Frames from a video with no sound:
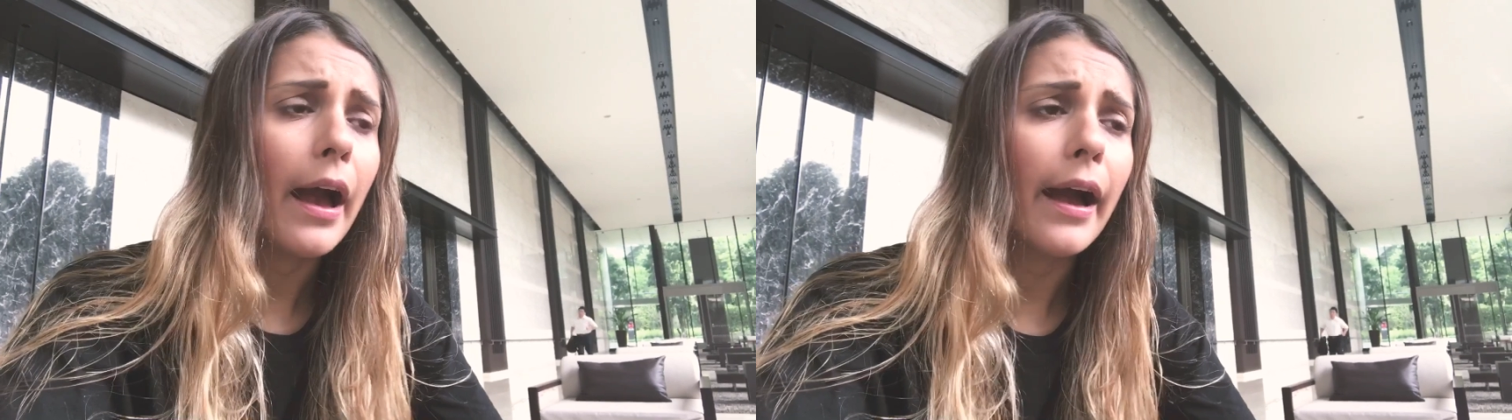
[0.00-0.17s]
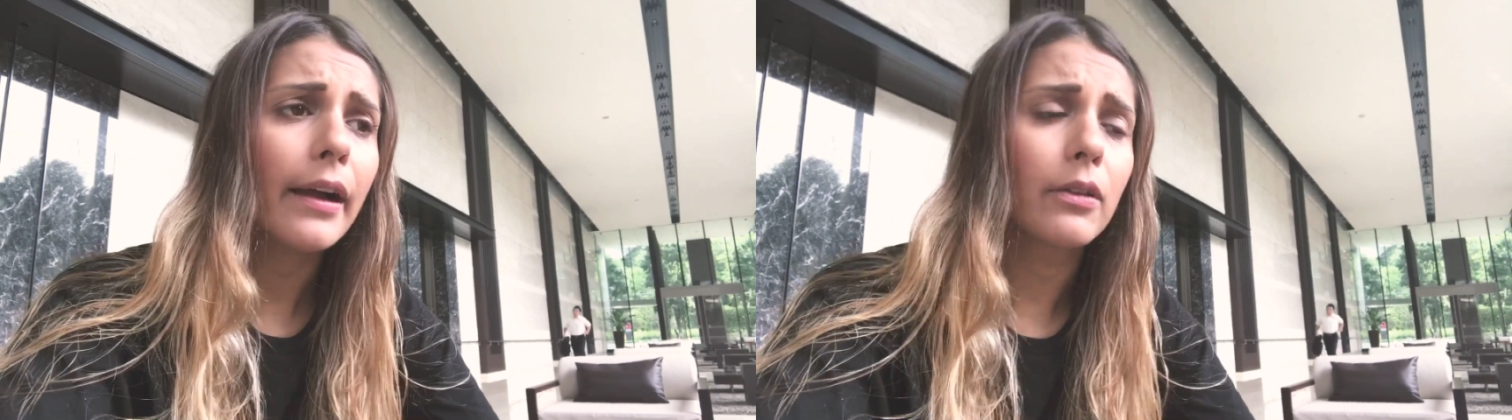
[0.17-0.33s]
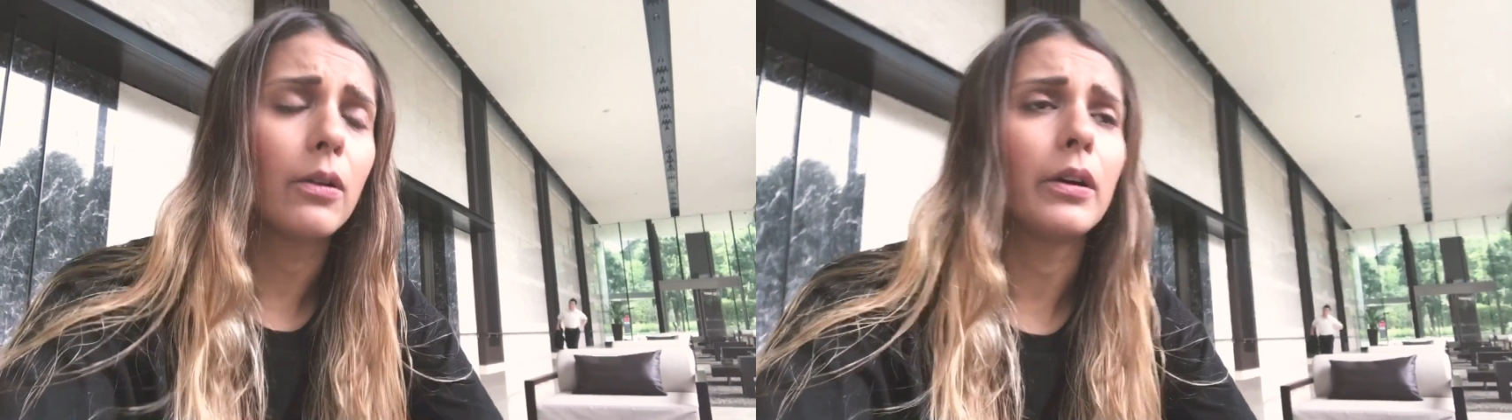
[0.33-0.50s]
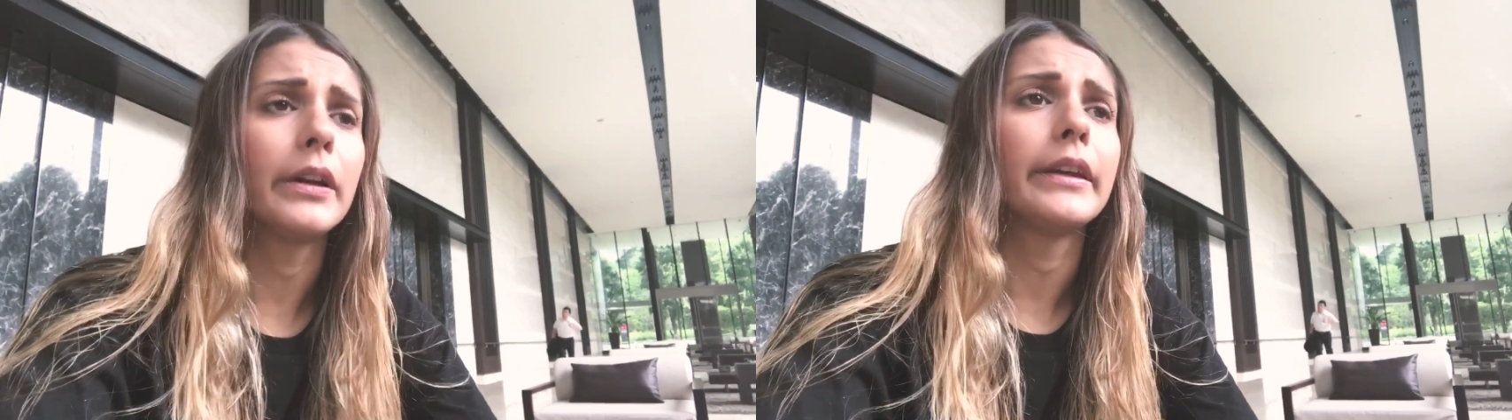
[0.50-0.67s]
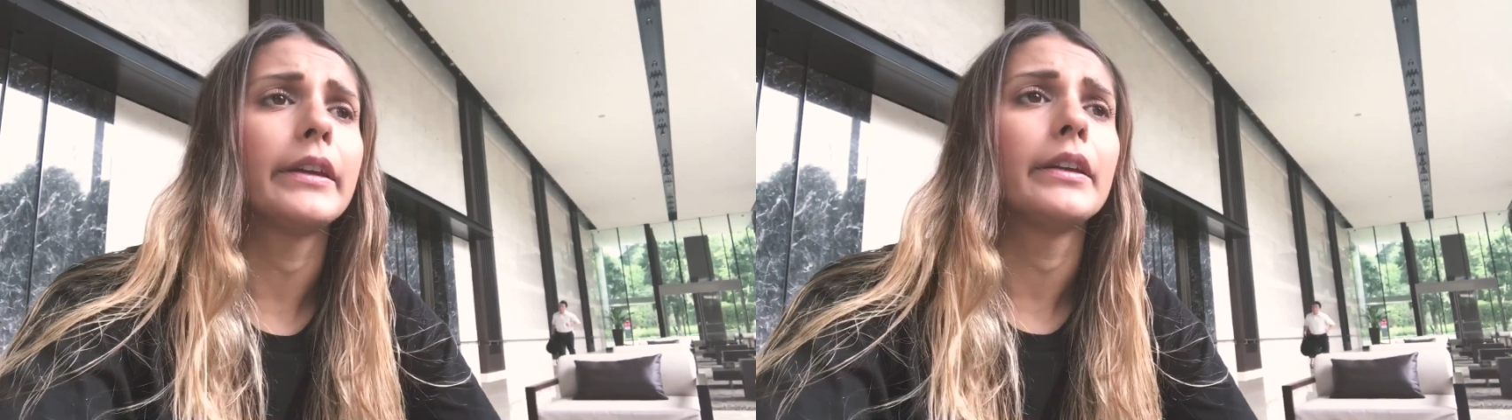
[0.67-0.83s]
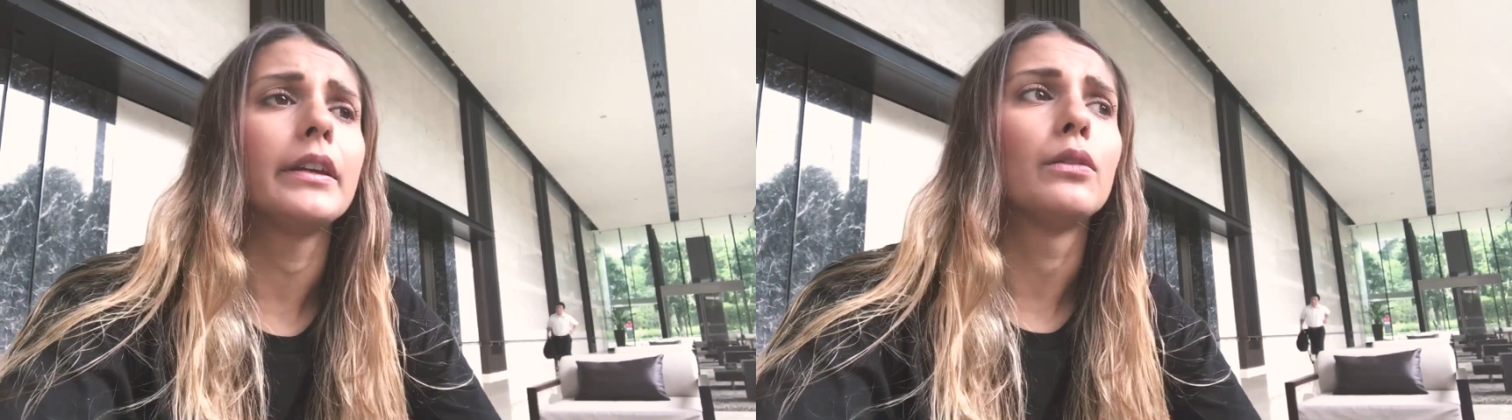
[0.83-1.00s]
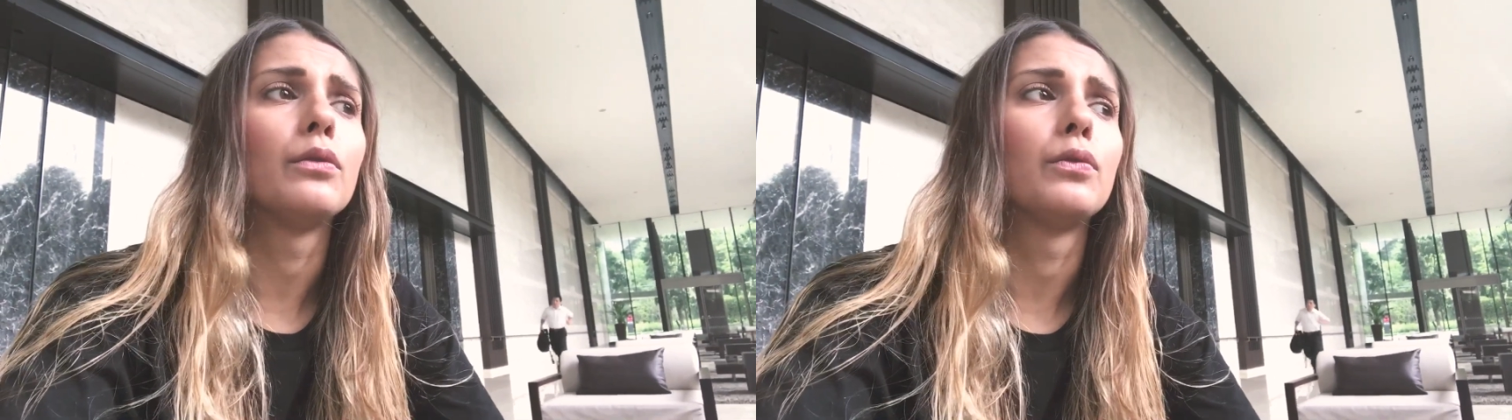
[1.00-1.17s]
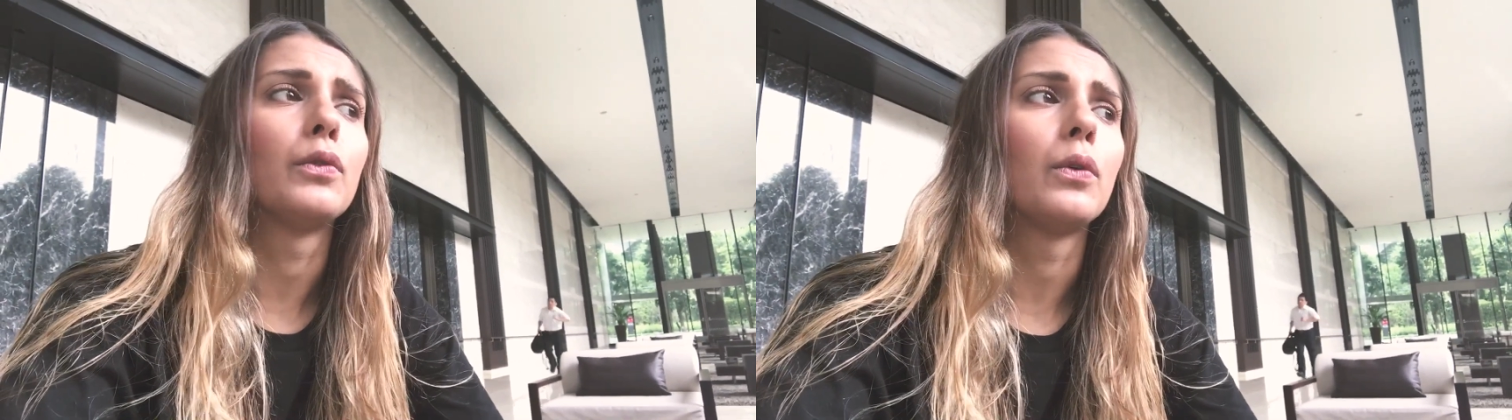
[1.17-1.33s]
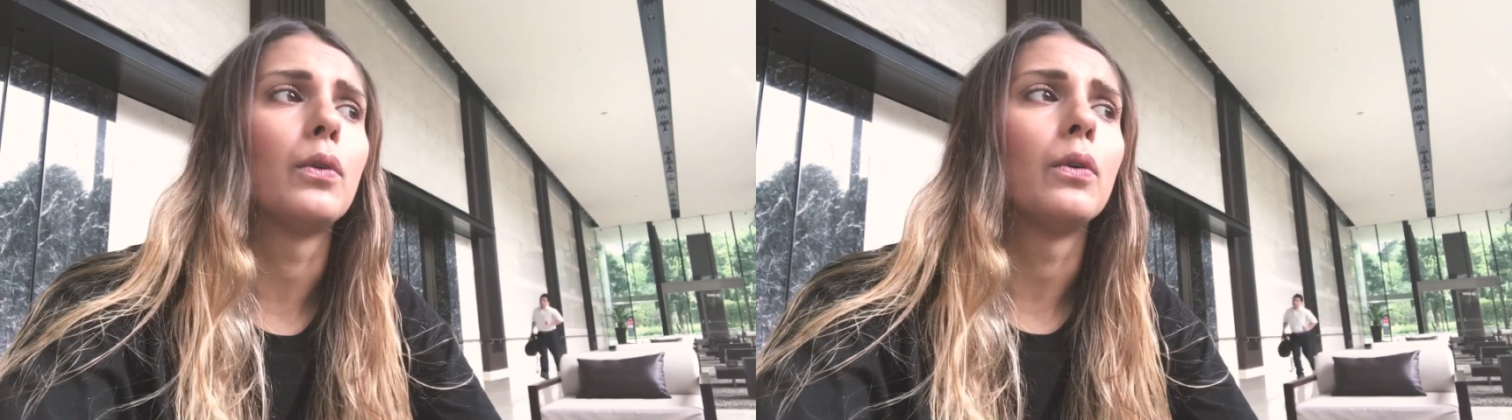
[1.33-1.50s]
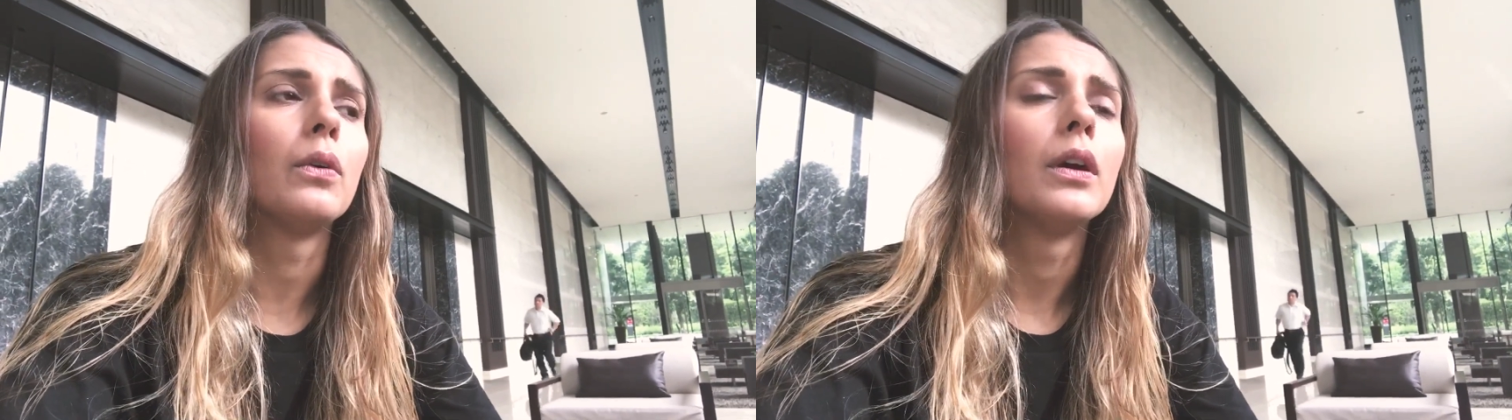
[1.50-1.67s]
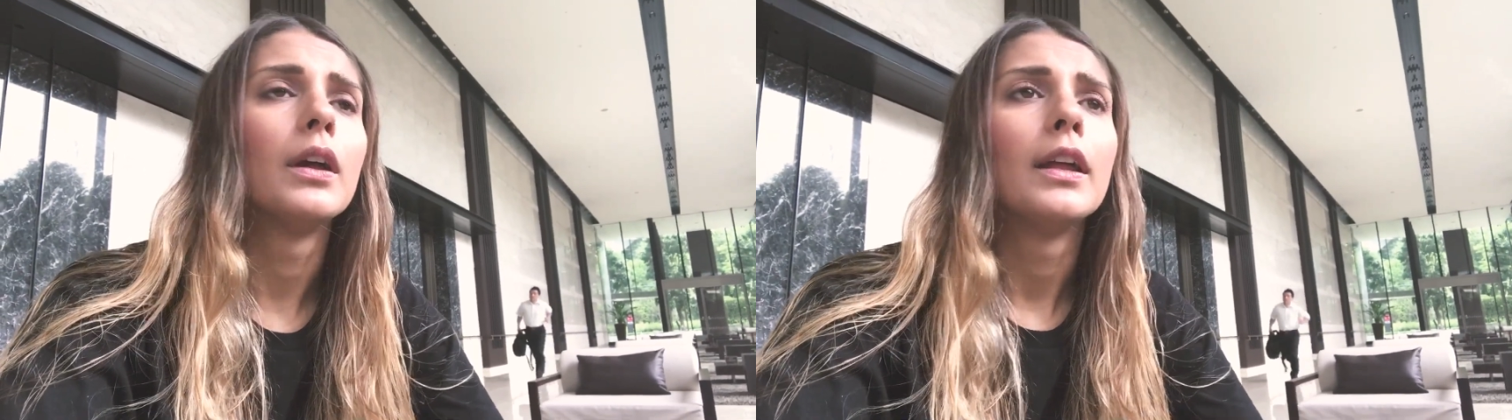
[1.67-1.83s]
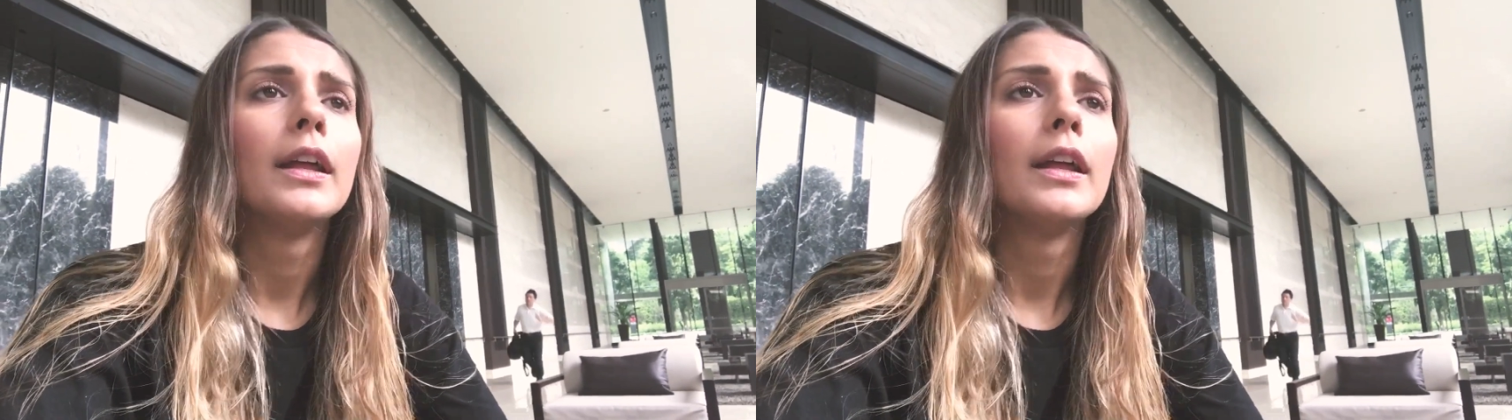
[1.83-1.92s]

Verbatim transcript: Agora eu vou